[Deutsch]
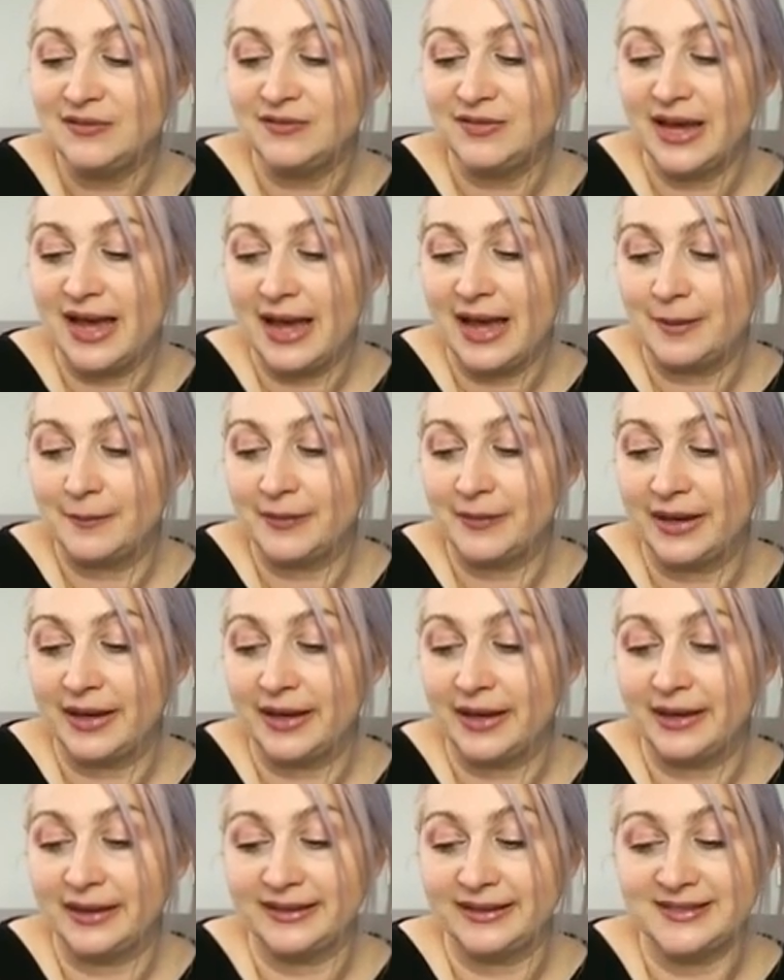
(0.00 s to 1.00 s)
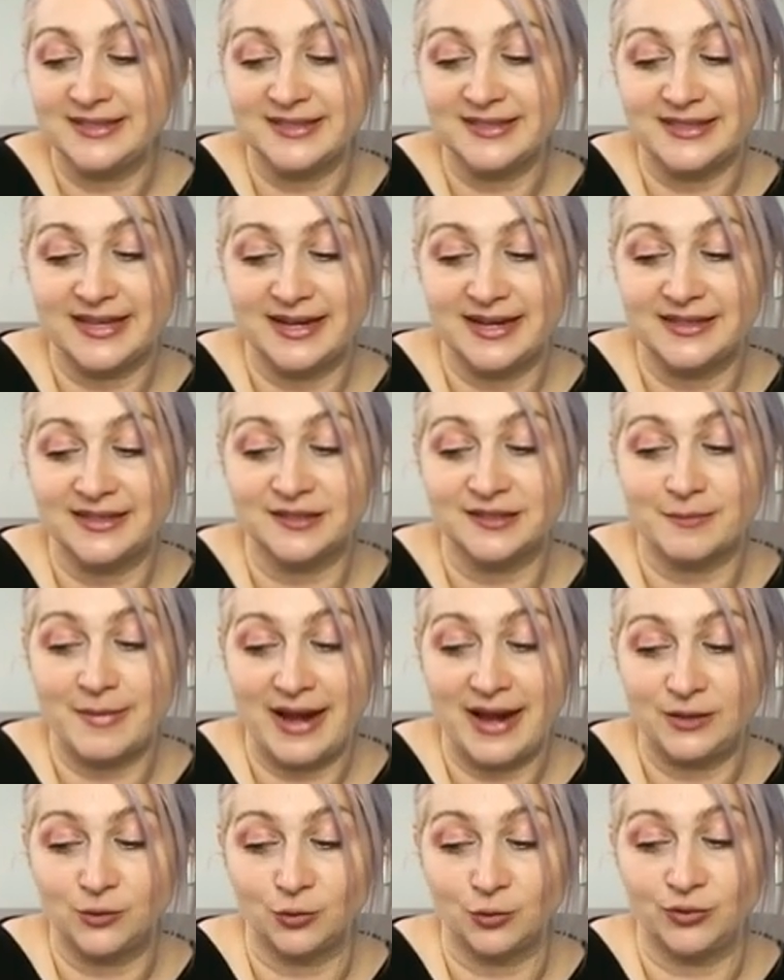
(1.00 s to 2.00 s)
Wir haben äh, resistentes
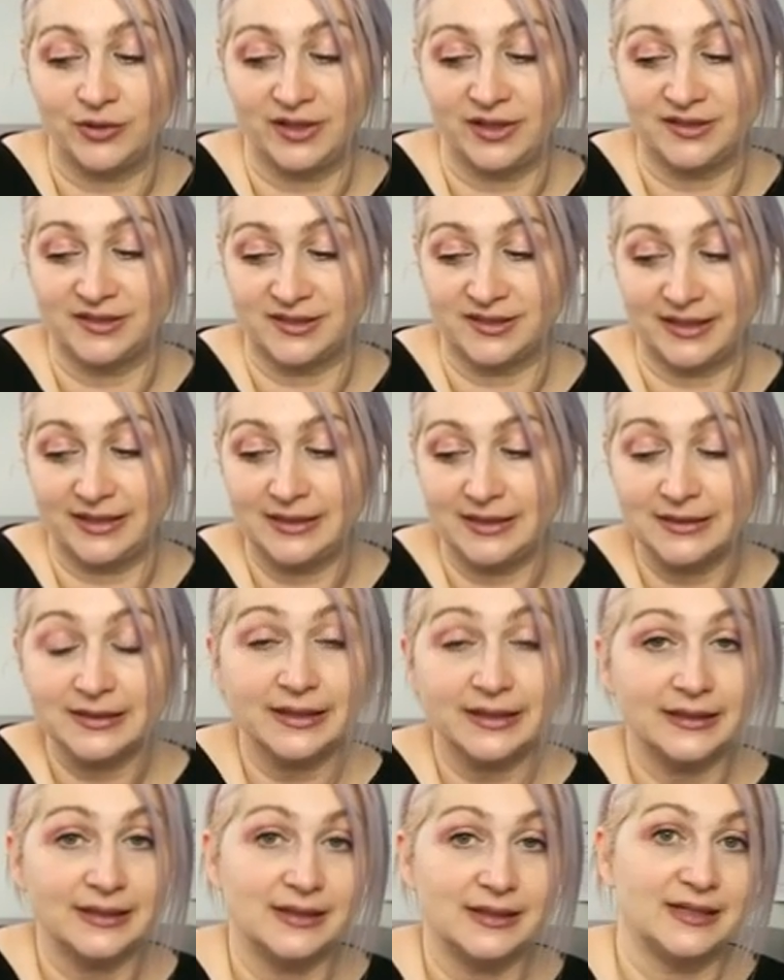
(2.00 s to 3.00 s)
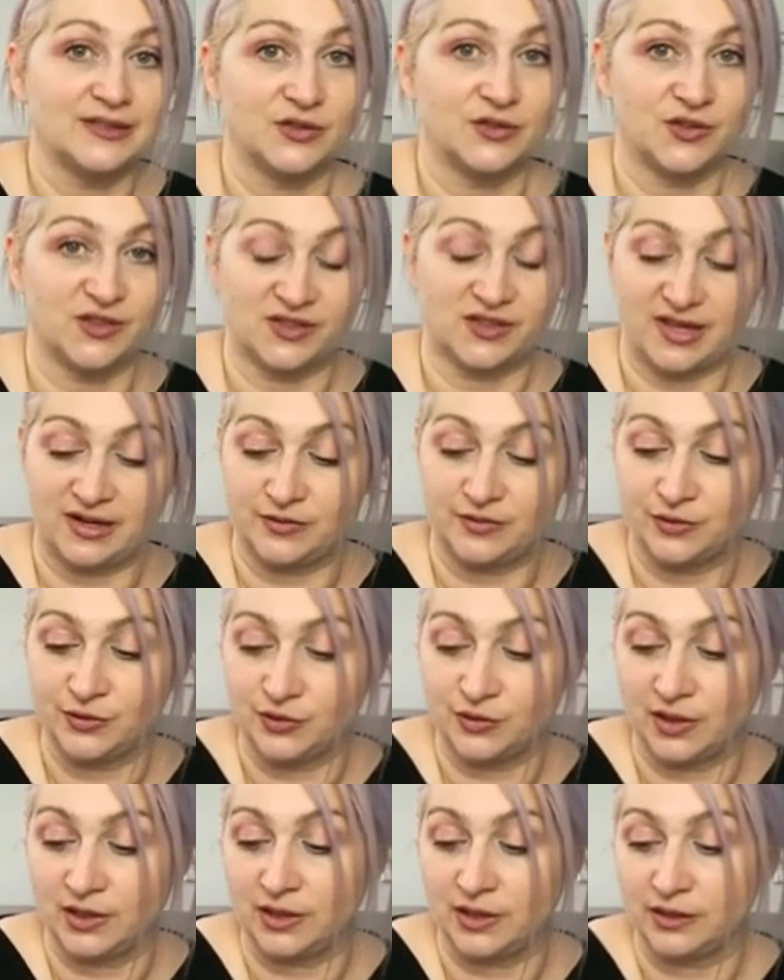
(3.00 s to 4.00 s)
Maltodextrin drinnen, also es ist
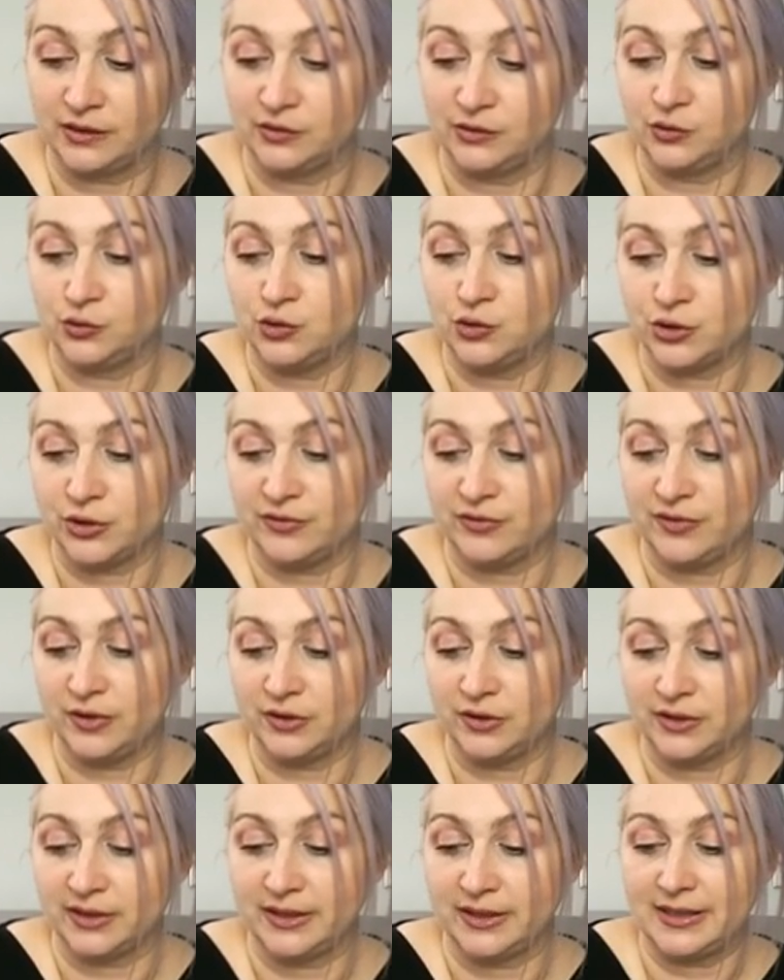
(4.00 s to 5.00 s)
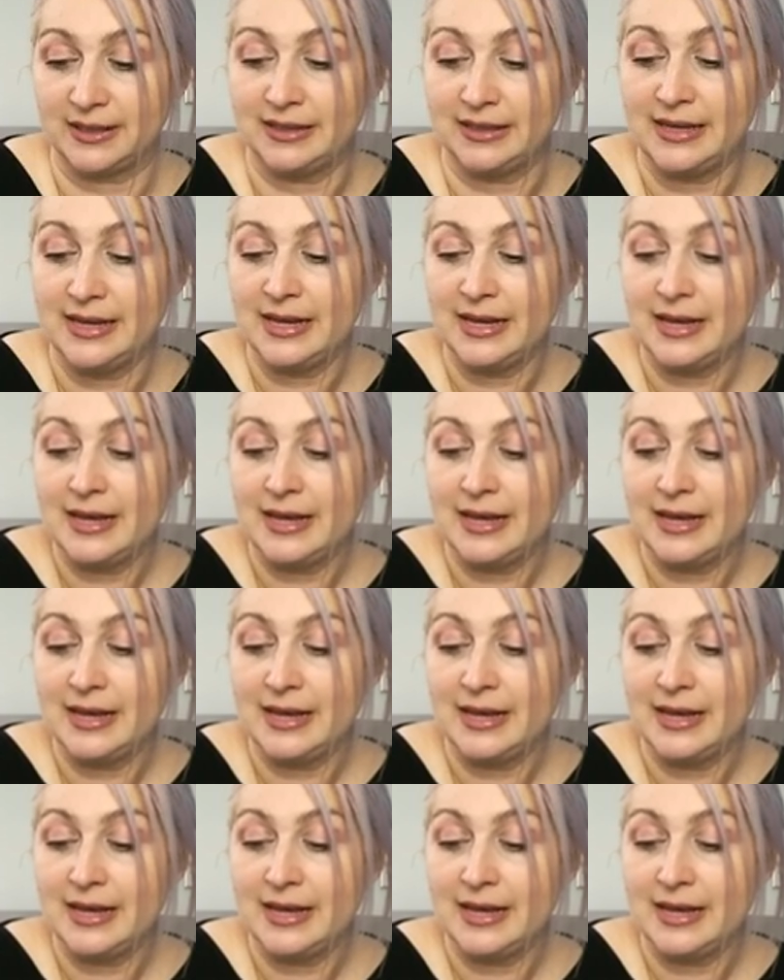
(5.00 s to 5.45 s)
etwas äh, Süßstoff auch drinnen.